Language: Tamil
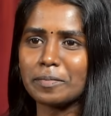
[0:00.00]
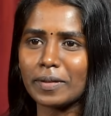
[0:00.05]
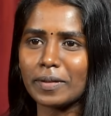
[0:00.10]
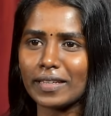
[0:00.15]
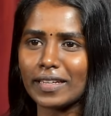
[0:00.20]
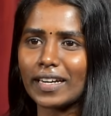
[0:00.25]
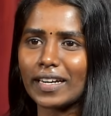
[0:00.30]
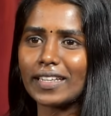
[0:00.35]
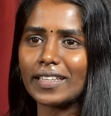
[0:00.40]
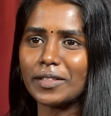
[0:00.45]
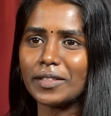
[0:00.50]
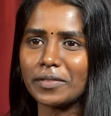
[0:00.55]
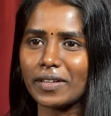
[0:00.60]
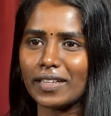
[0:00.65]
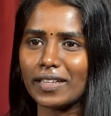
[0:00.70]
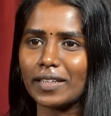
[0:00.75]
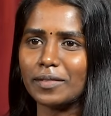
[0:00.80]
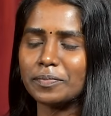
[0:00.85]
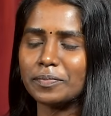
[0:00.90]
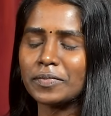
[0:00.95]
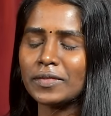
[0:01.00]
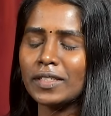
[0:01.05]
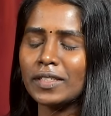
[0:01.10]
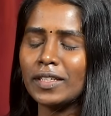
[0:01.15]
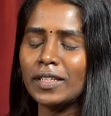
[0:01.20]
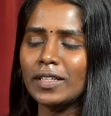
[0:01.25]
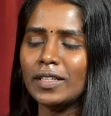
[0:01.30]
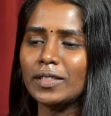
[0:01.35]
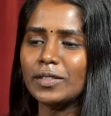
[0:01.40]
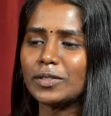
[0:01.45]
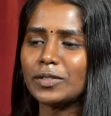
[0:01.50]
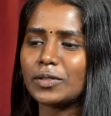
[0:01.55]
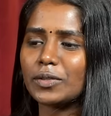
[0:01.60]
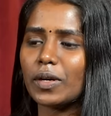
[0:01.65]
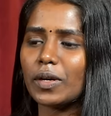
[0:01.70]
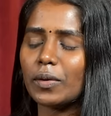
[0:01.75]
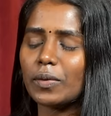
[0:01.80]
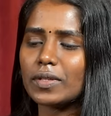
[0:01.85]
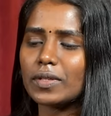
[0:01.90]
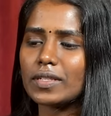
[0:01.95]
பின்னாடிருந்து வரான் ஸோ
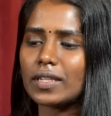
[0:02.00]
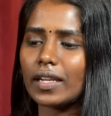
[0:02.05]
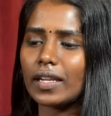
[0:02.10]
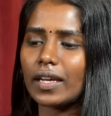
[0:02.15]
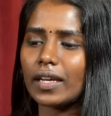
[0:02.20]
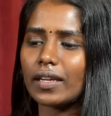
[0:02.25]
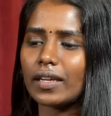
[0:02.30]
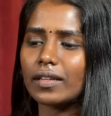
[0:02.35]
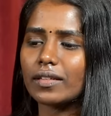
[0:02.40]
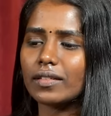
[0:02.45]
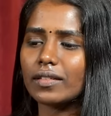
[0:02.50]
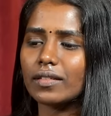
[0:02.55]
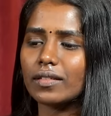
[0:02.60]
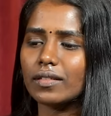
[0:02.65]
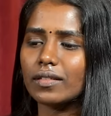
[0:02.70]
அவர்ஸ் லைக்